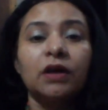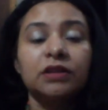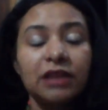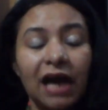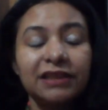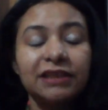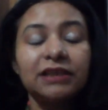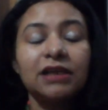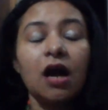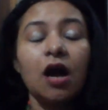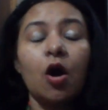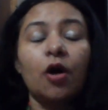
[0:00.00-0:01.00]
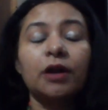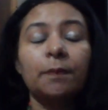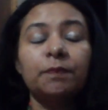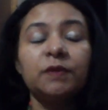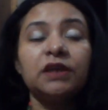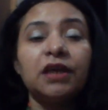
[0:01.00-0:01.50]
दादी का और
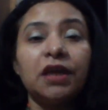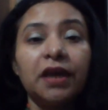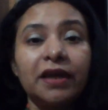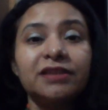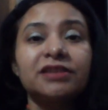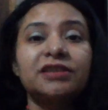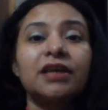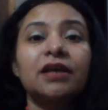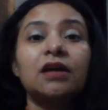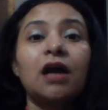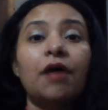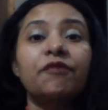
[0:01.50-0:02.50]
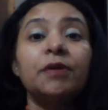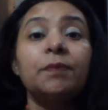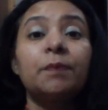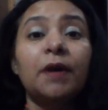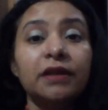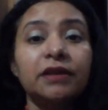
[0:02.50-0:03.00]
अपनी एज से काफ़ी
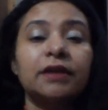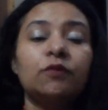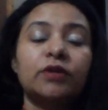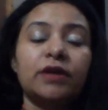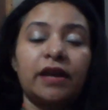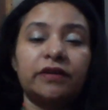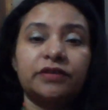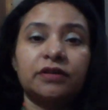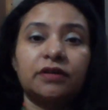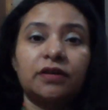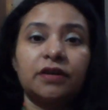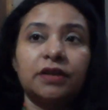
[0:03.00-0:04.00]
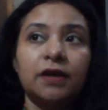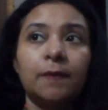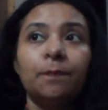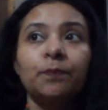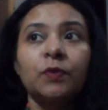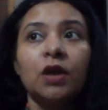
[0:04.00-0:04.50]
बढ़ के वो कैरेक्टर कर रही
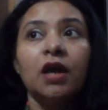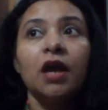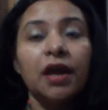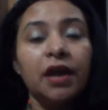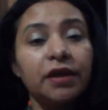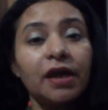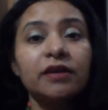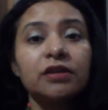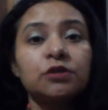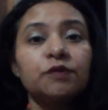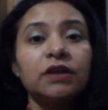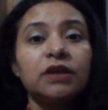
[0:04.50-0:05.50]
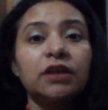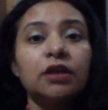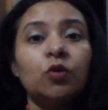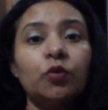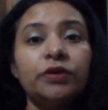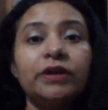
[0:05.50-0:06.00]
हैं हिना रिजवी की
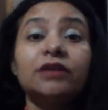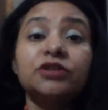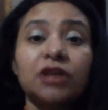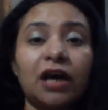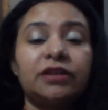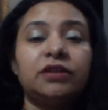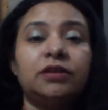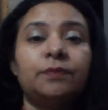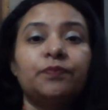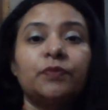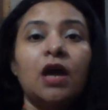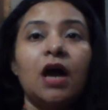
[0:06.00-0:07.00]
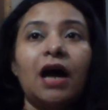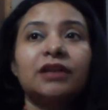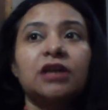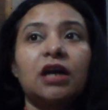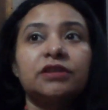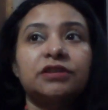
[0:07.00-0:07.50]
हुई है शादी
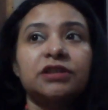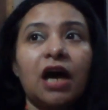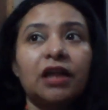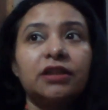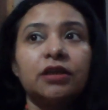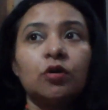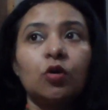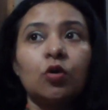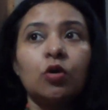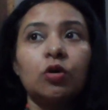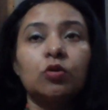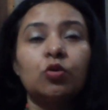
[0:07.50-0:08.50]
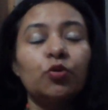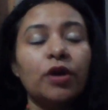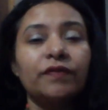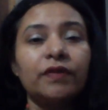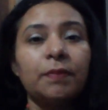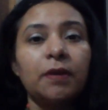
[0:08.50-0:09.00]
अच्छा शादी को
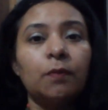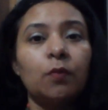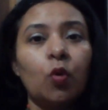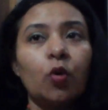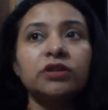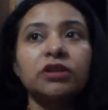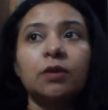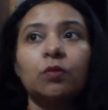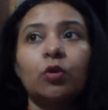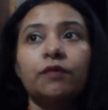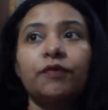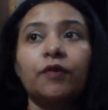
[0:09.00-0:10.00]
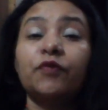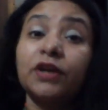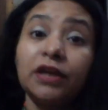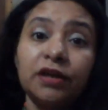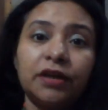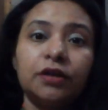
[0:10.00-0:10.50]
हुए भी भी मोर देन मोर
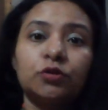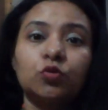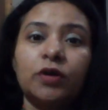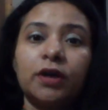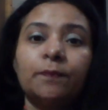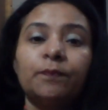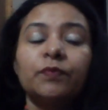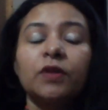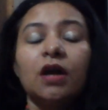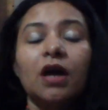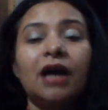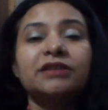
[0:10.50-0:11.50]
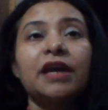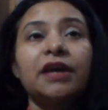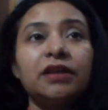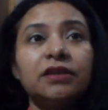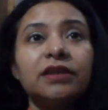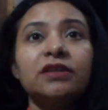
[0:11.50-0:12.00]
फिफ्टीन डेज हुए अच्छा
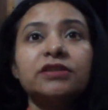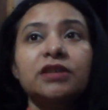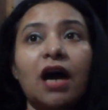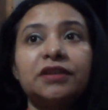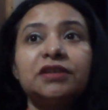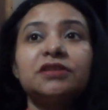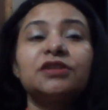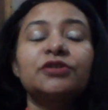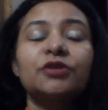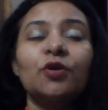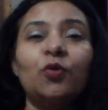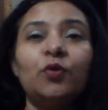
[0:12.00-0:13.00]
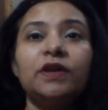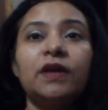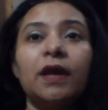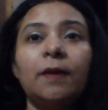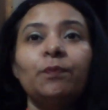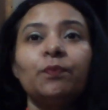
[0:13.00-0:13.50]
इनकी शादी जिससे हुई है